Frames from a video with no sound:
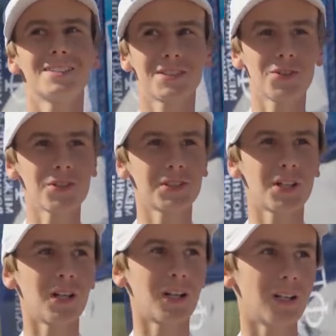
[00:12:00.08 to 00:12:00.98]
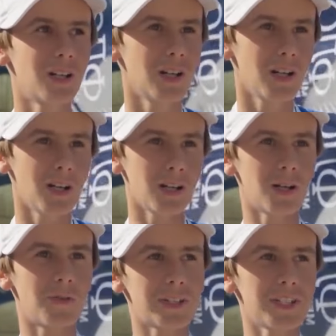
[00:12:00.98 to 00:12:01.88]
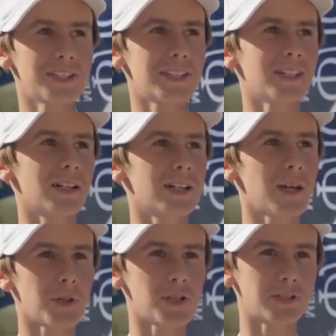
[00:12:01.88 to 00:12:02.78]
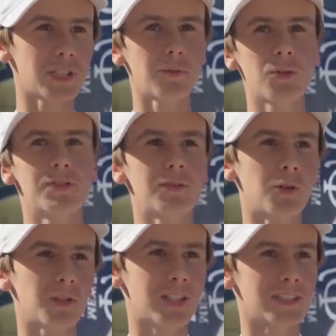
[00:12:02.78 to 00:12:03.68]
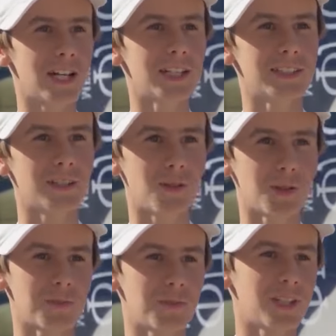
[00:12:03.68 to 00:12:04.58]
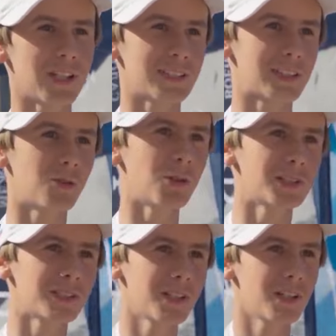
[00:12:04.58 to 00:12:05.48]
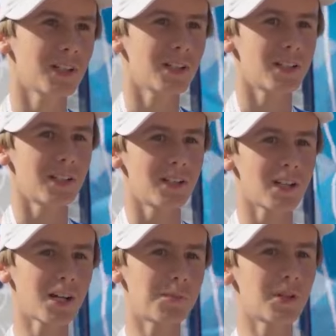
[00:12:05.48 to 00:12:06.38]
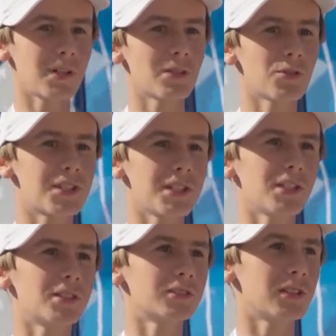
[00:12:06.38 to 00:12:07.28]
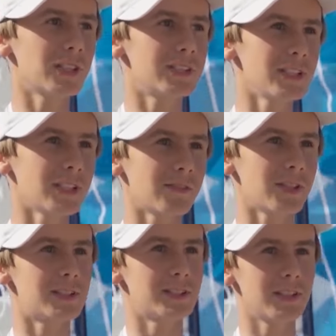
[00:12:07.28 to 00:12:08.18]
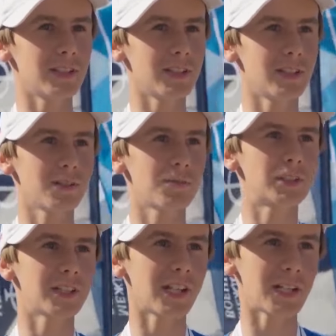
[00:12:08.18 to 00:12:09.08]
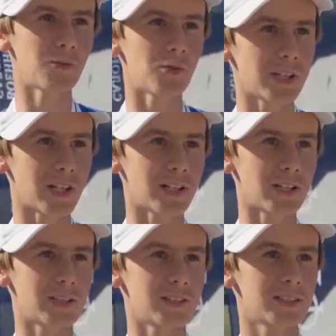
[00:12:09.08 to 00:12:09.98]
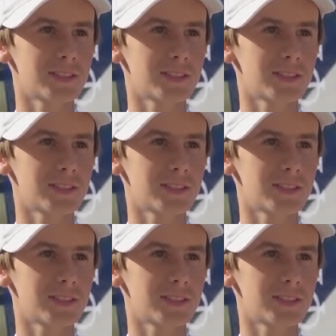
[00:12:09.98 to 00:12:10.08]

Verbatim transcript: за то, что а, фактически я пришел к нему всего год назад, и он меня за год как бы научил лидировать, и благодаря ему я